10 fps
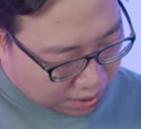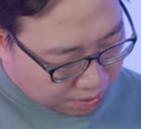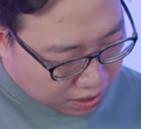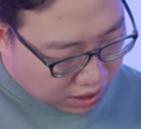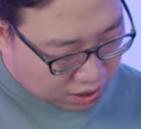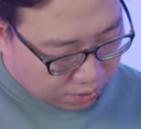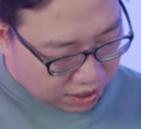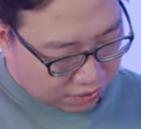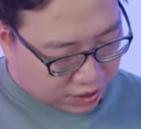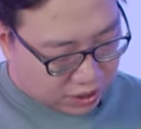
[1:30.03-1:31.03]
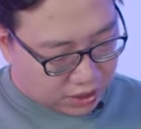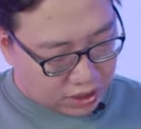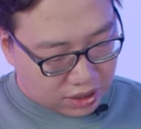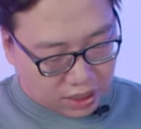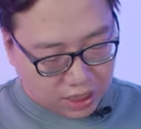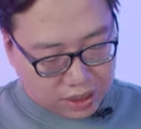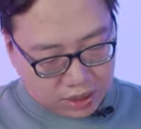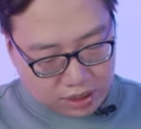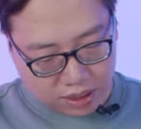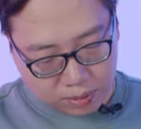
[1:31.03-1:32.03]
là mới không biết đã vệ sinh trước khi ấy
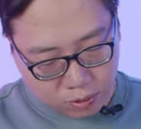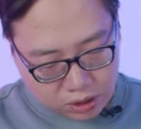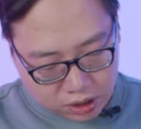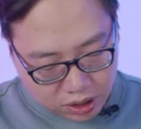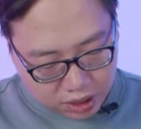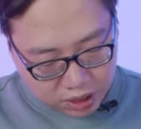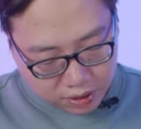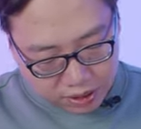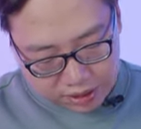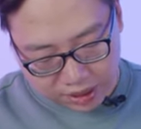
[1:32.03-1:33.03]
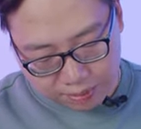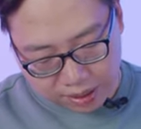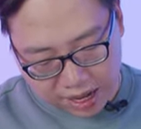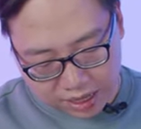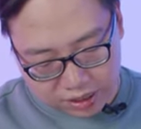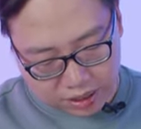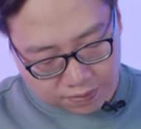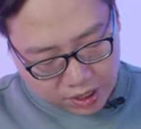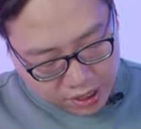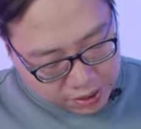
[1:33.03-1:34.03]
trước khi mua chưa à, trước khi bán hàng chưa
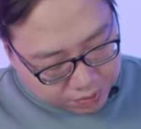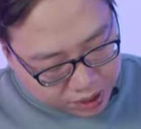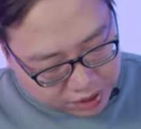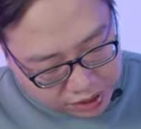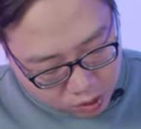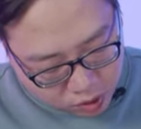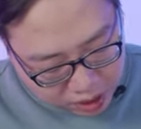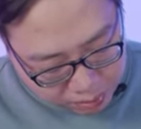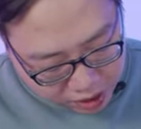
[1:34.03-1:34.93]
đằng sau cái tấm